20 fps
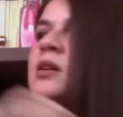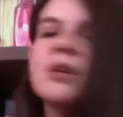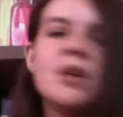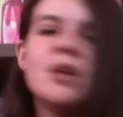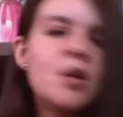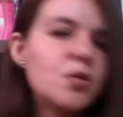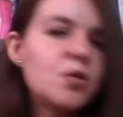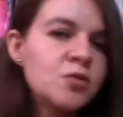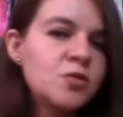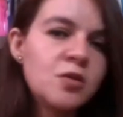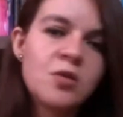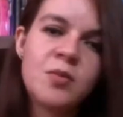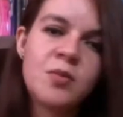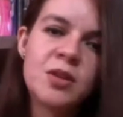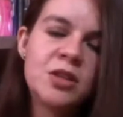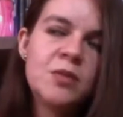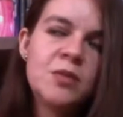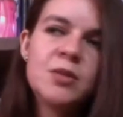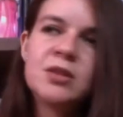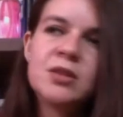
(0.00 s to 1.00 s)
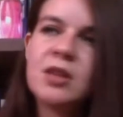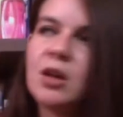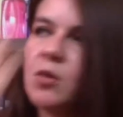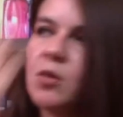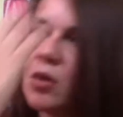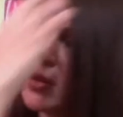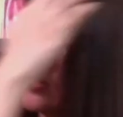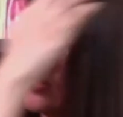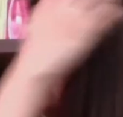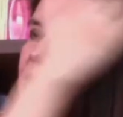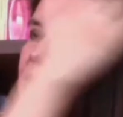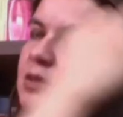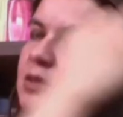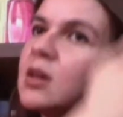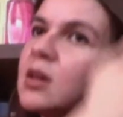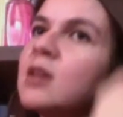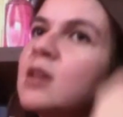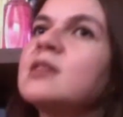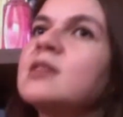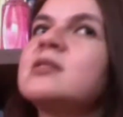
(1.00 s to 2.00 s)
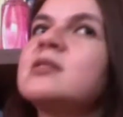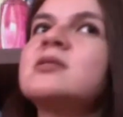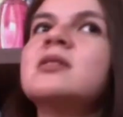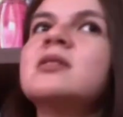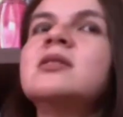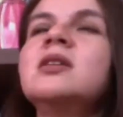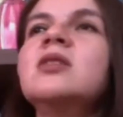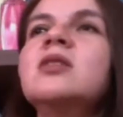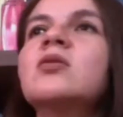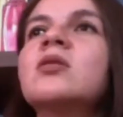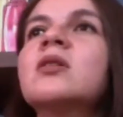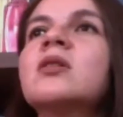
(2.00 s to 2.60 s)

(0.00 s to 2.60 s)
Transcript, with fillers: Y yo estoy completamente de acuerdo en ese sentido.